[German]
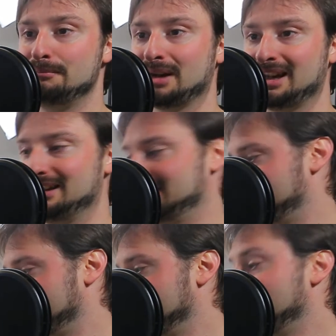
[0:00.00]

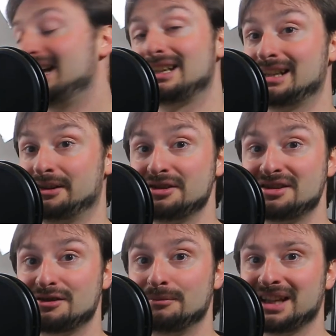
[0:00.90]
bringt
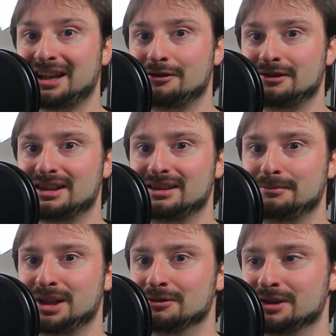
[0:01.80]
1000 Umdrehungen die
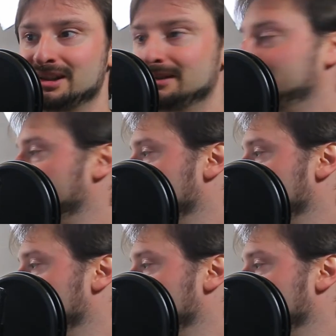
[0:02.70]
Minute